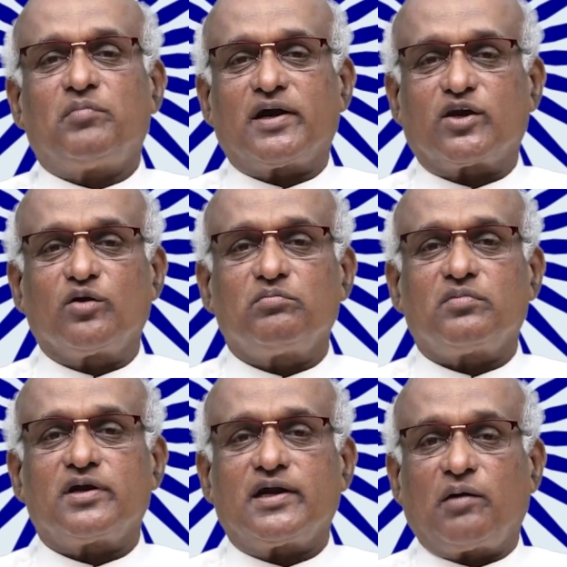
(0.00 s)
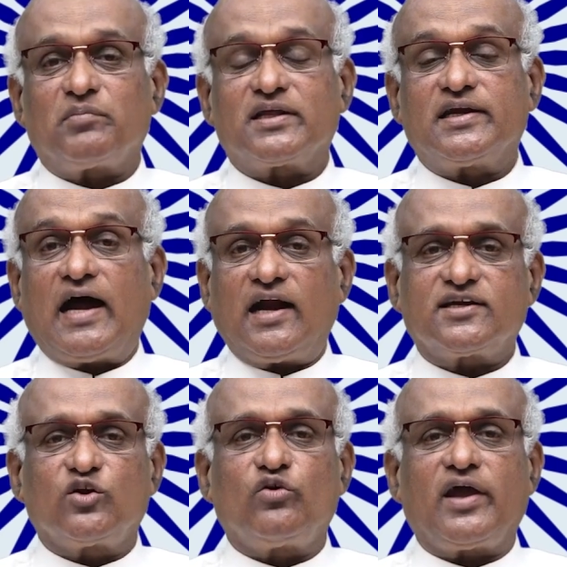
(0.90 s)
மற்றும் நமது
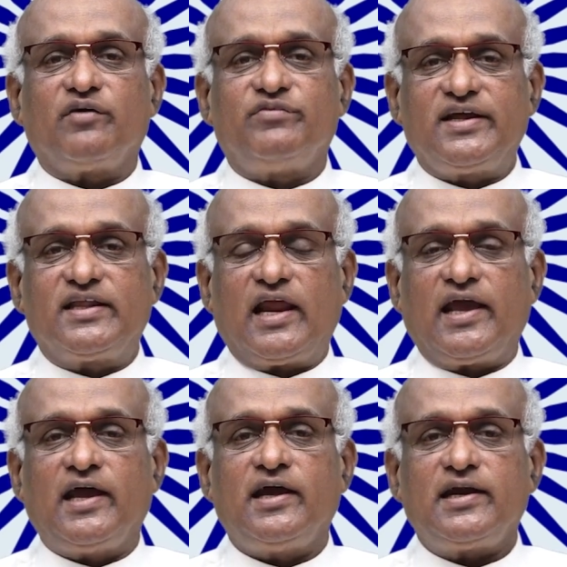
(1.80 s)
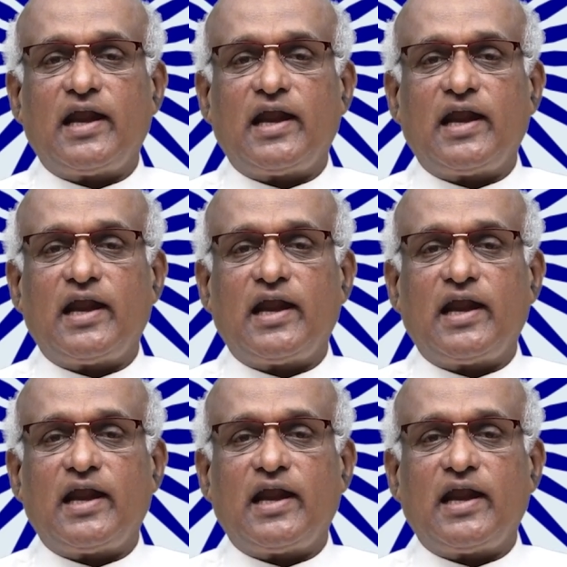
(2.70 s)
நாட்டினுடைய விடுதலையை